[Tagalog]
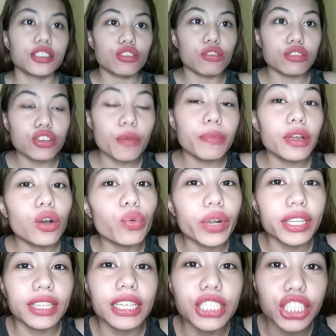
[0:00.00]
So, sobrang
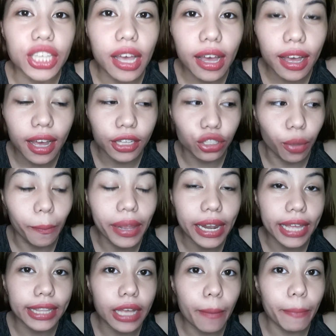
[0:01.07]
worth it siya, ano,
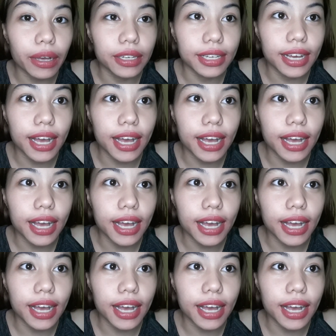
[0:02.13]
bilhin kapag,